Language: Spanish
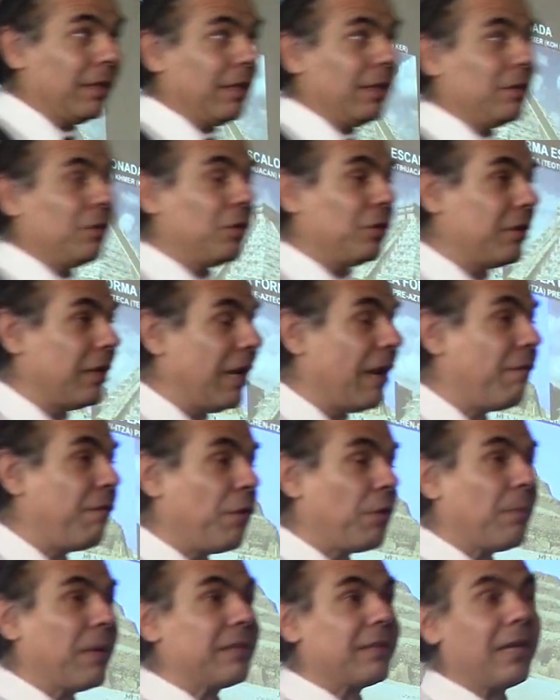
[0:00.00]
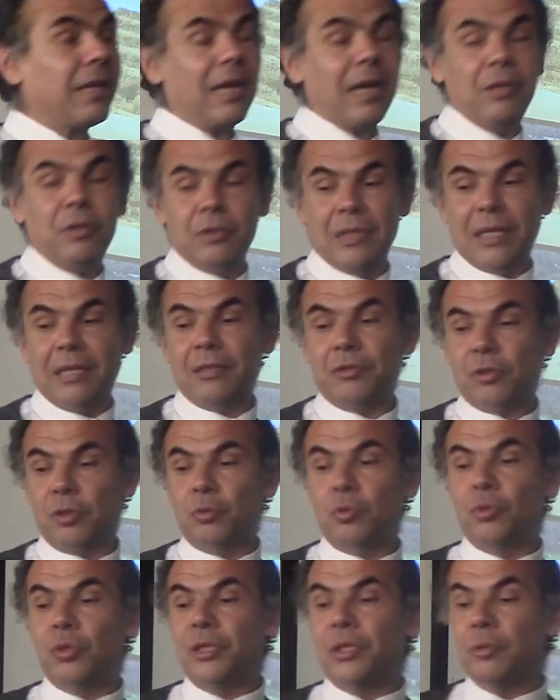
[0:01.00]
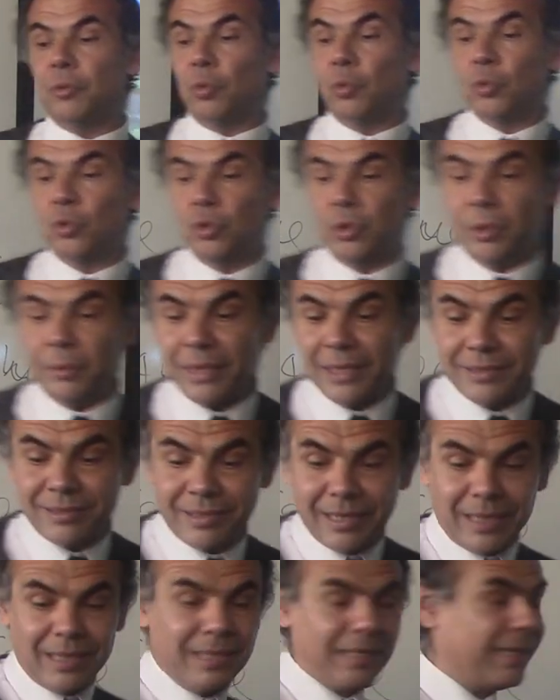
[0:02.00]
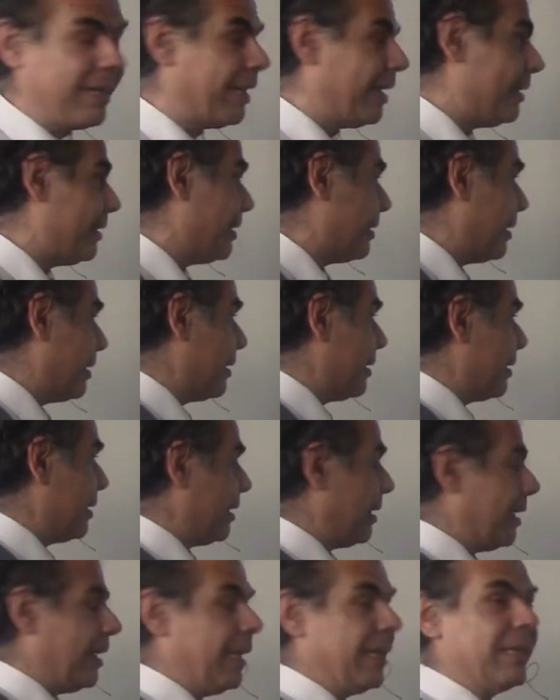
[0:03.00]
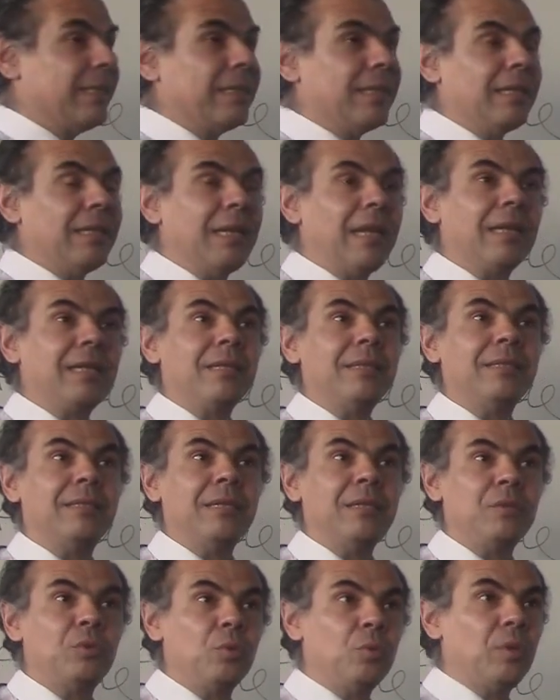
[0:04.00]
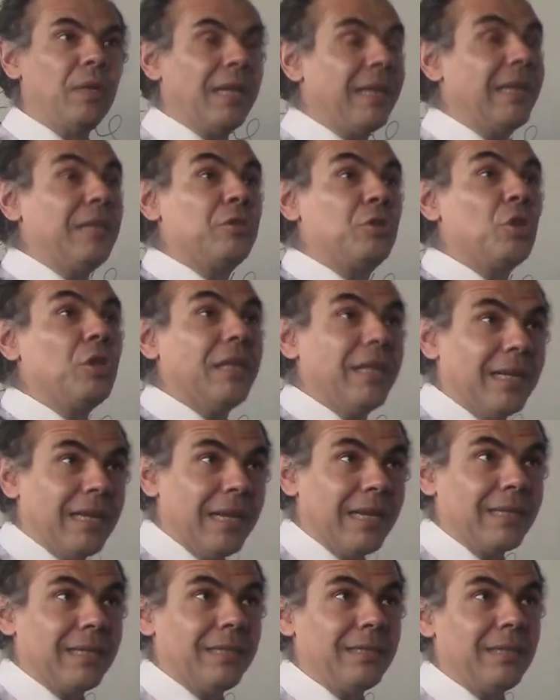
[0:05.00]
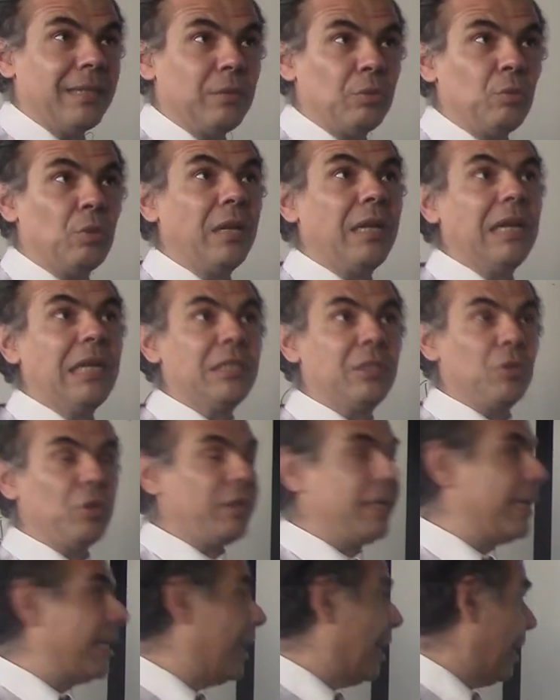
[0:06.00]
Entonces las formas escalonadas son un, un universal que hay en la arquitectura, en la historia de la arquitectura, en la historia del